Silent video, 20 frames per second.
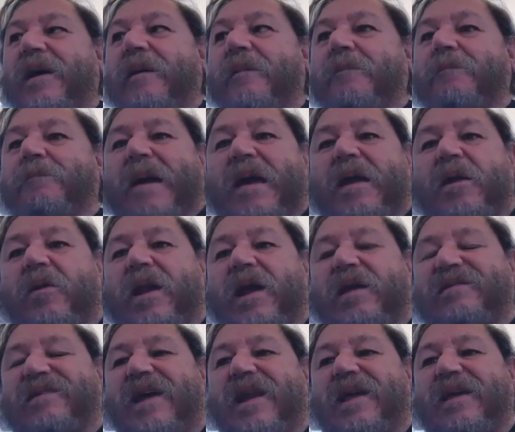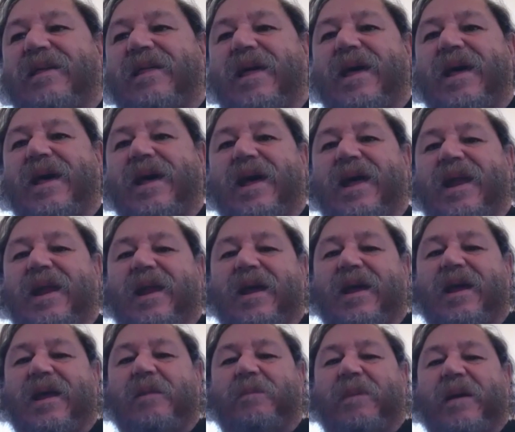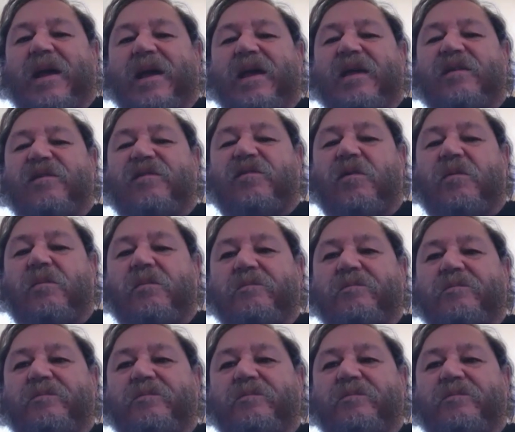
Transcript: pero la salida de guerra en el paraíso